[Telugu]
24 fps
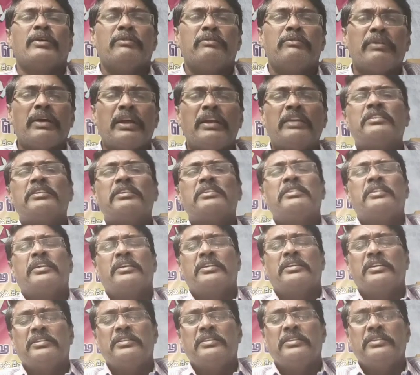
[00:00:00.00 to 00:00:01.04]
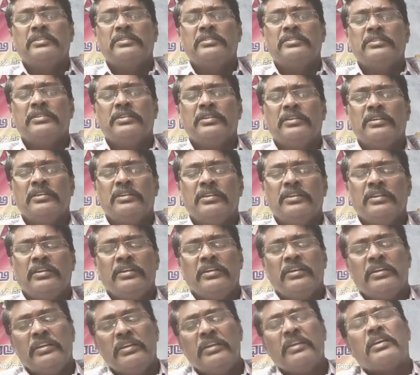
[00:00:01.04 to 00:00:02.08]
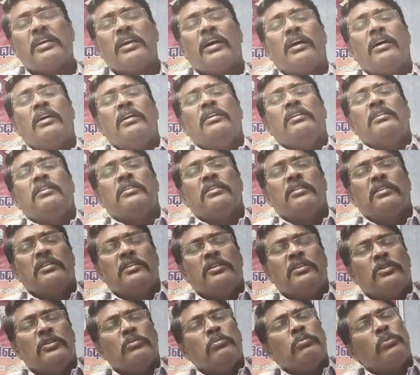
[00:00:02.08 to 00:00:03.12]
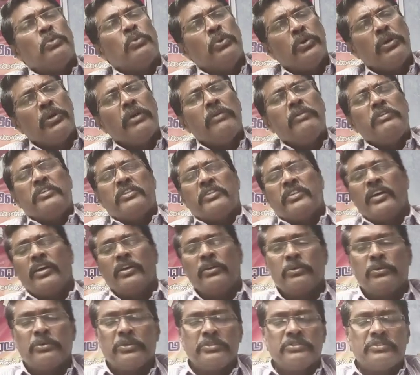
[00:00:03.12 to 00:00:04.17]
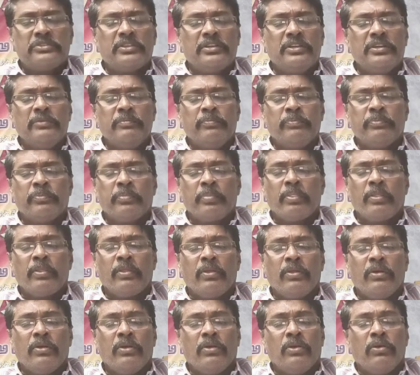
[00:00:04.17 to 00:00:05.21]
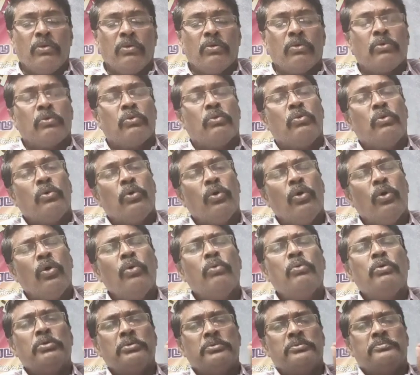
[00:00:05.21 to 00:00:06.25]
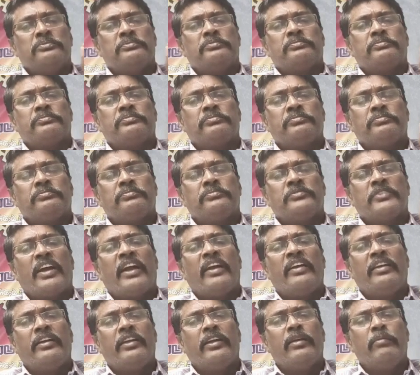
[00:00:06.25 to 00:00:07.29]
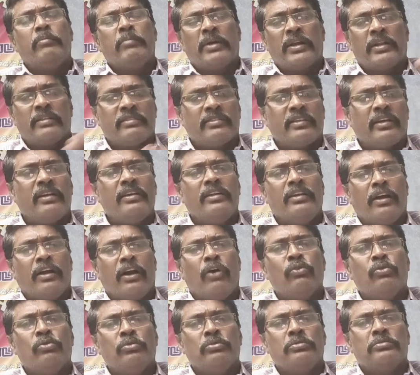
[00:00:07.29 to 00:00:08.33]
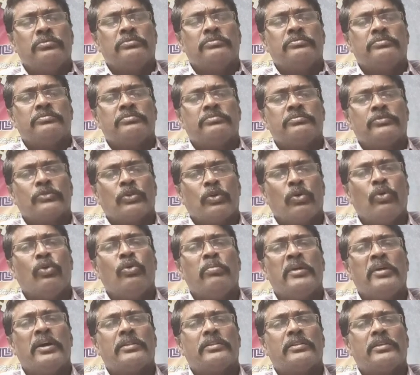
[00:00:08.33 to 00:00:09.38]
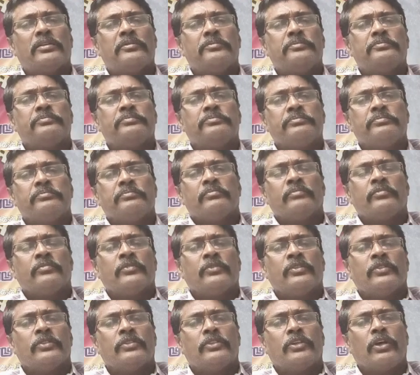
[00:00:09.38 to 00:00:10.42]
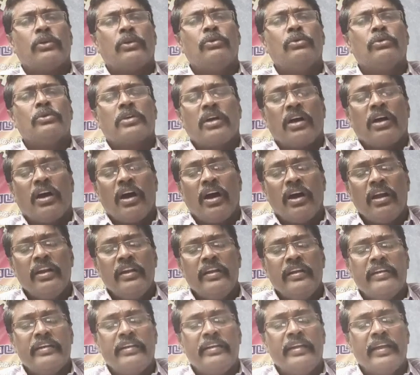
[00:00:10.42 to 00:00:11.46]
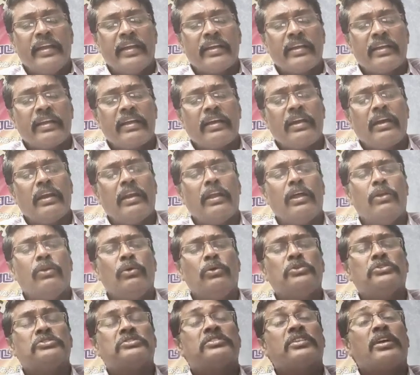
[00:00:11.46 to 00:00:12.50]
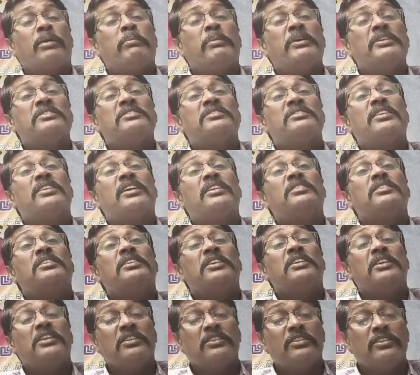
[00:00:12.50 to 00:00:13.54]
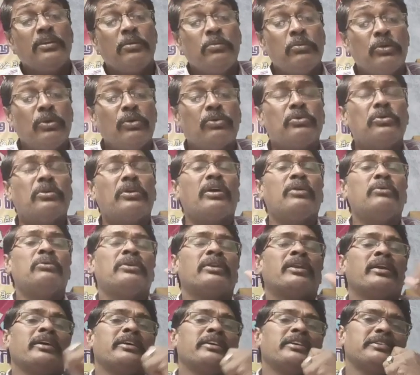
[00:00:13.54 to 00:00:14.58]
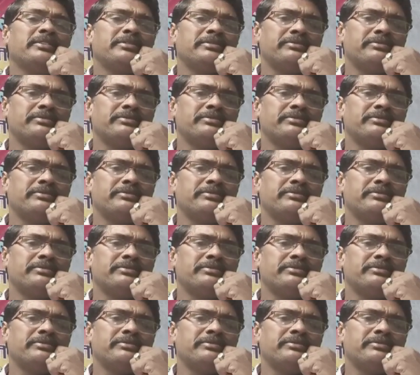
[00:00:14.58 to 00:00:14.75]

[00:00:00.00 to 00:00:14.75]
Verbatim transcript: ఫలితం దక్కిద్ది ఇక మూడో విషయానికి వస్తే గోవు అంటే మన తల్లి ఆవు గోమాత తను కాలి డెక్కలలో సమస్త తీర్థములు కూడా ఉన్నాయి